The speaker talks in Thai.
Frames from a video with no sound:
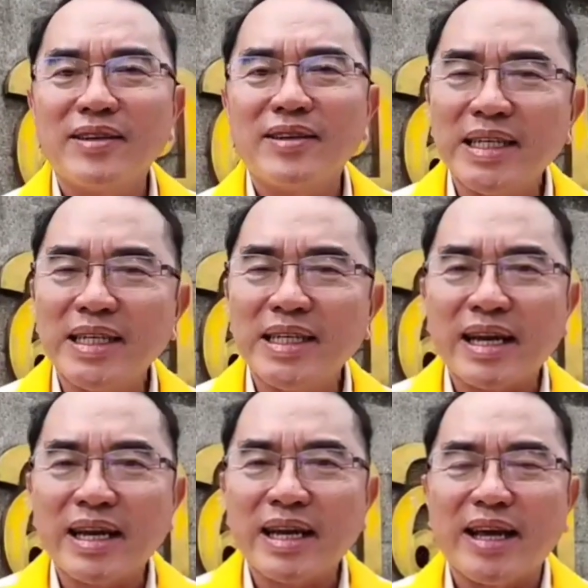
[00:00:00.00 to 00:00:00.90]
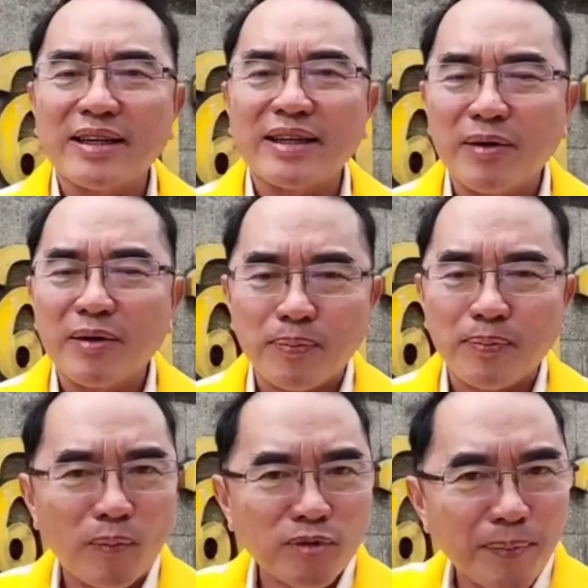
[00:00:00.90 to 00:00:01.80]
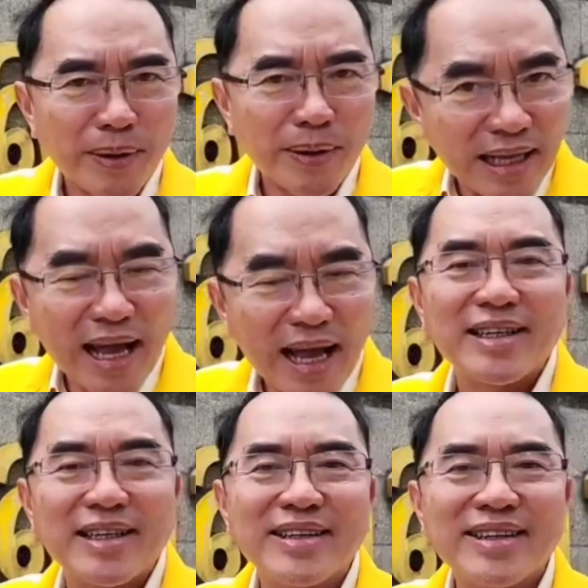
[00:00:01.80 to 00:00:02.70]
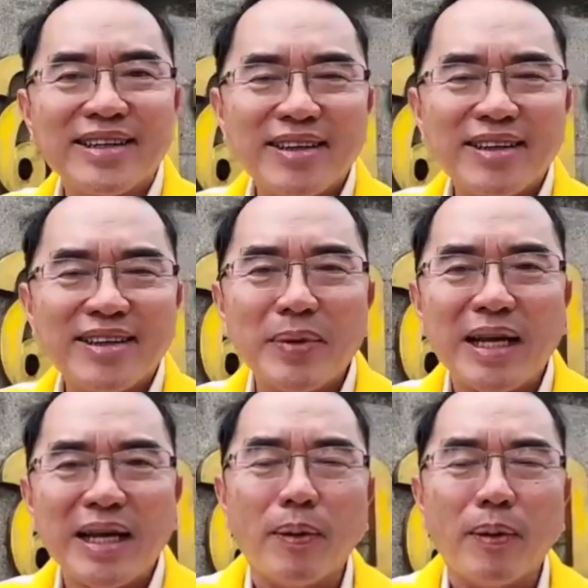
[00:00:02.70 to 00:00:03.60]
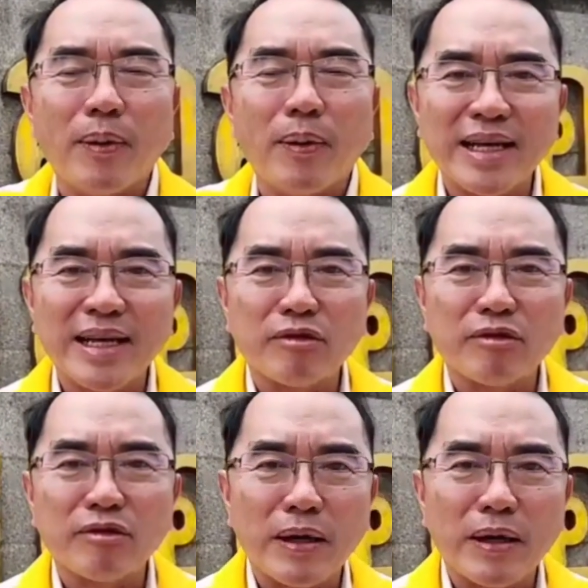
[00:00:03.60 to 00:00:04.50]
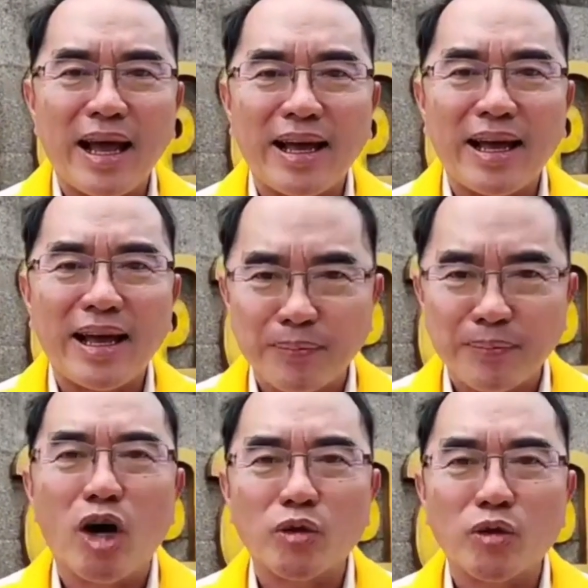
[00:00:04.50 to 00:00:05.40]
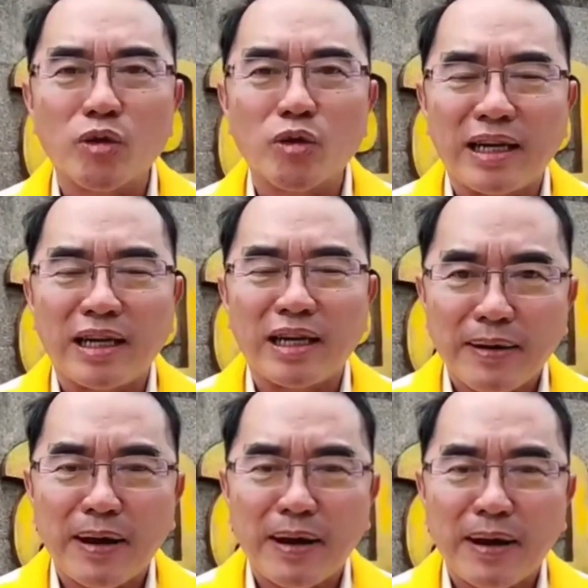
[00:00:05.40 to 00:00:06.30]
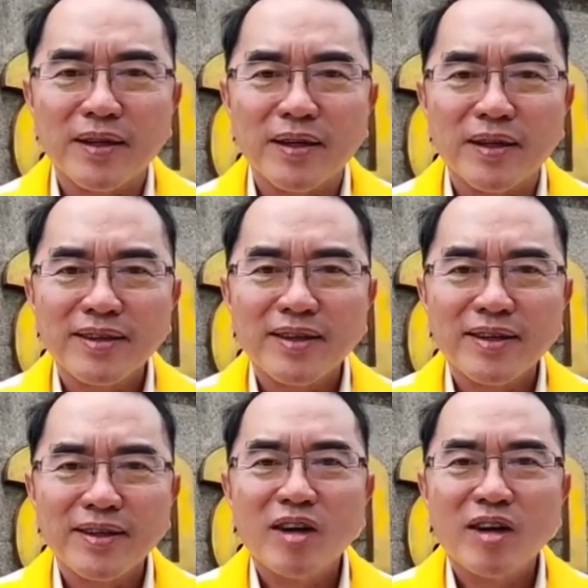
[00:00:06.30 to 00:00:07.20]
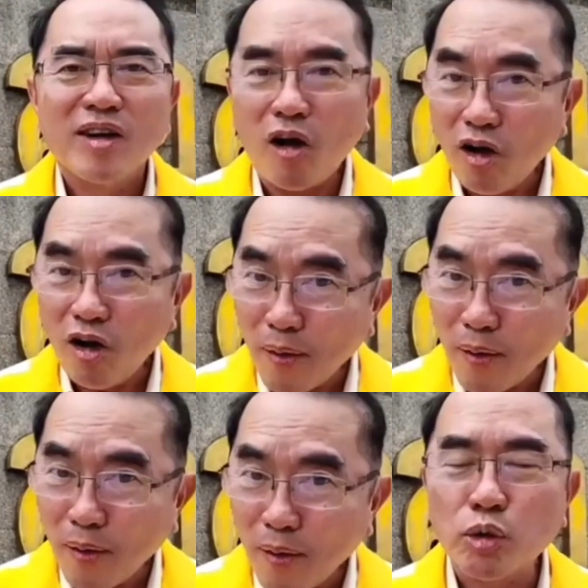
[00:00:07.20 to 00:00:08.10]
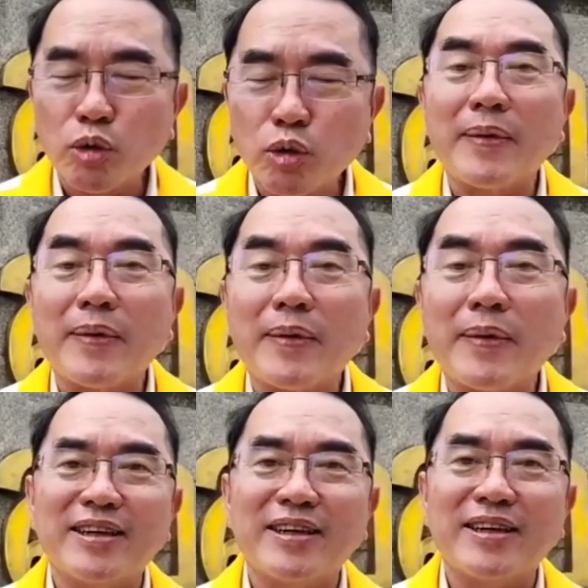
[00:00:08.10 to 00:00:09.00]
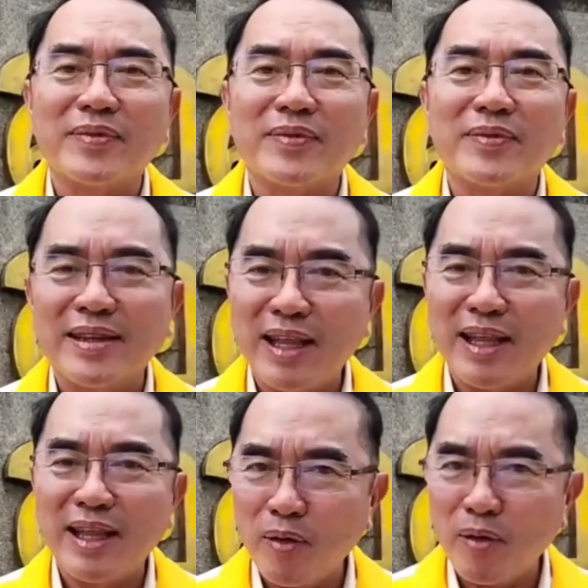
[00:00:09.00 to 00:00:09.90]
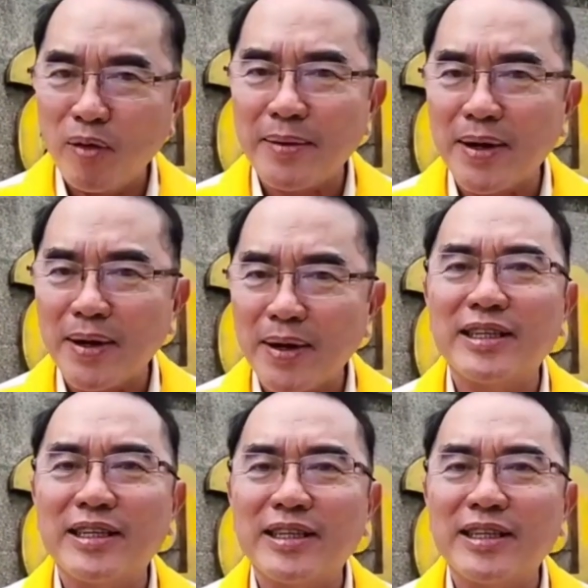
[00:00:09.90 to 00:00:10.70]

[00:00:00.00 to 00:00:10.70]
วันนี้อย่างก็แล้วแต่ เดี๋ยวผมต้องไปขึ้นศาลนะฮะแล้วมีอะไรผมจะรายงานความคืบหน้าให้กับพี่น้องทุกท่านได้รับทราบครับ ขอขอบคุณในทุกๆกำลังใจนะฮะเราพักไทยพักดี